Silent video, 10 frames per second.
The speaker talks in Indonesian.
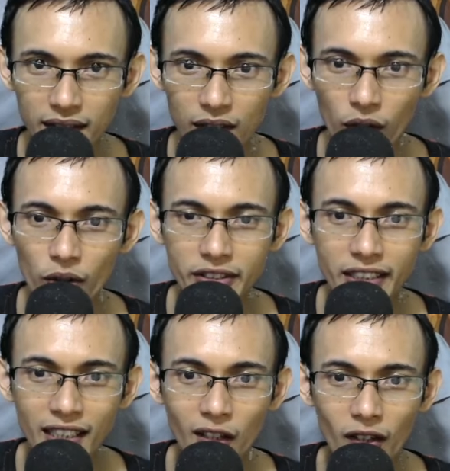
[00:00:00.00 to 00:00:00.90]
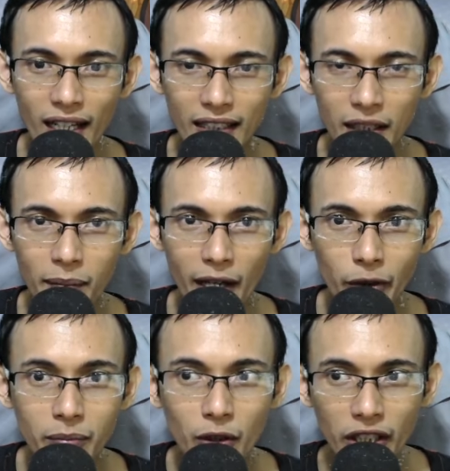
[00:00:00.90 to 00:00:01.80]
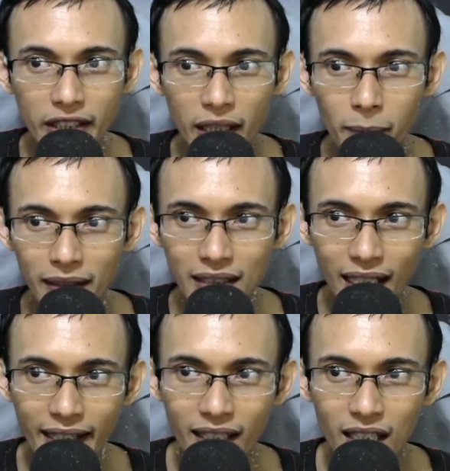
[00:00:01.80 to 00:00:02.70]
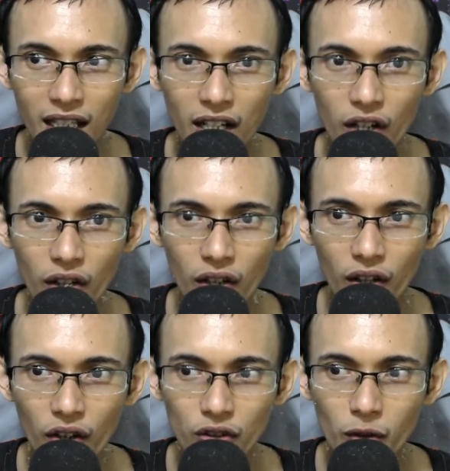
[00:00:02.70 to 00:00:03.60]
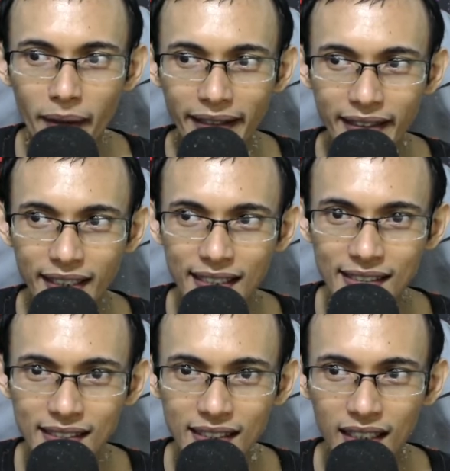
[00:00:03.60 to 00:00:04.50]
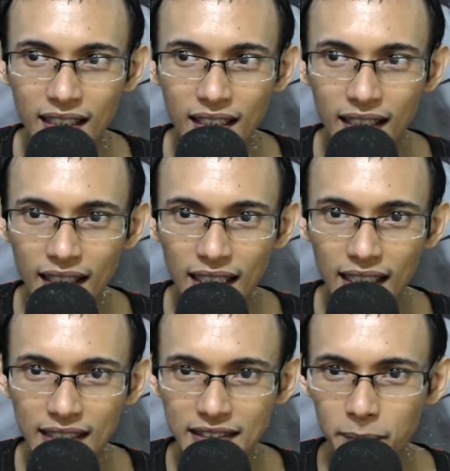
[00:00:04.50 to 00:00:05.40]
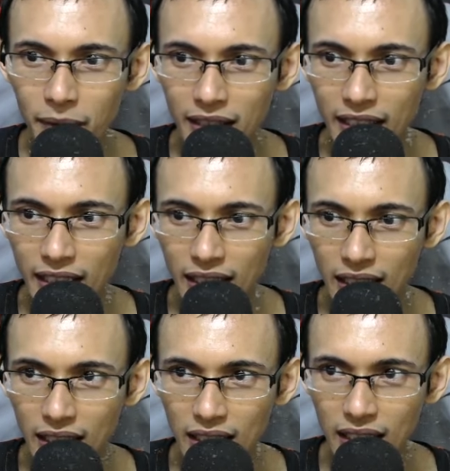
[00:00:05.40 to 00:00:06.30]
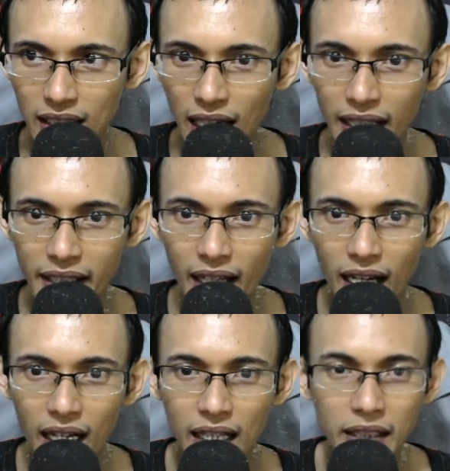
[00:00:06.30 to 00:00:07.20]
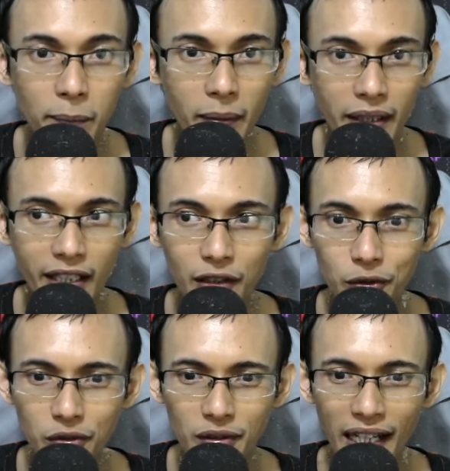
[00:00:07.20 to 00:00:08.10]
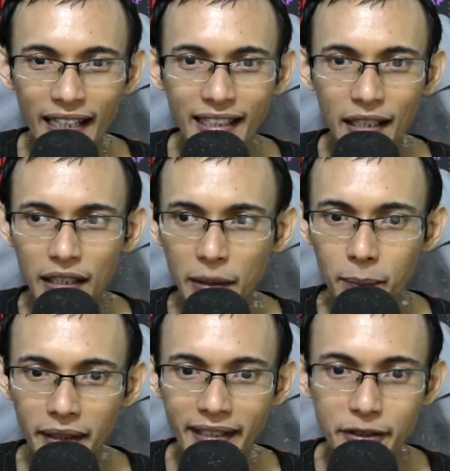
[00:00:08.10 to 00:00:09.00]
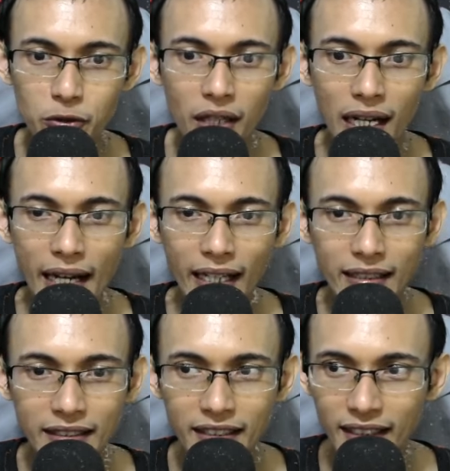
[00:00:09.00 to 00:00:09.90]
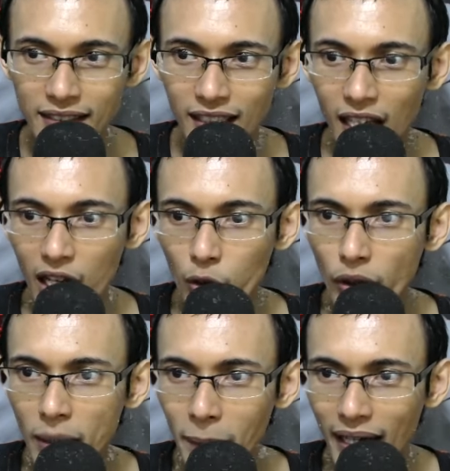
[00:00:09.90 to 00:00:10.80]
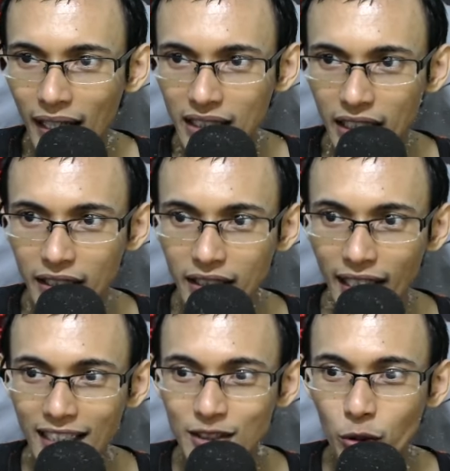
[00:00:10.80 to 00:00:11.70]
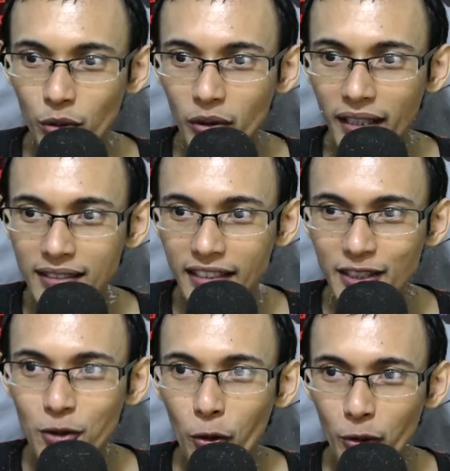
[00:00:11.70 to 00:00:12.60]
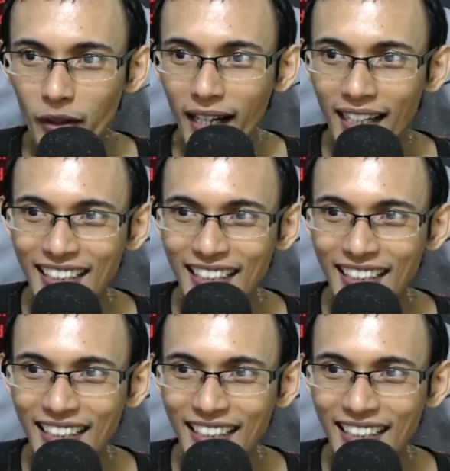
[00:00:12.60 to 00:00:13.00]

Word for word: Oh, jadi kalau karakter baru yang baru kita dapatkan otomatis uh, seperti ada replay gitu, ada replay dan juga karakternya guys. Gue dapat karakter ini kayak Zoro guys. Ini Zoro kah?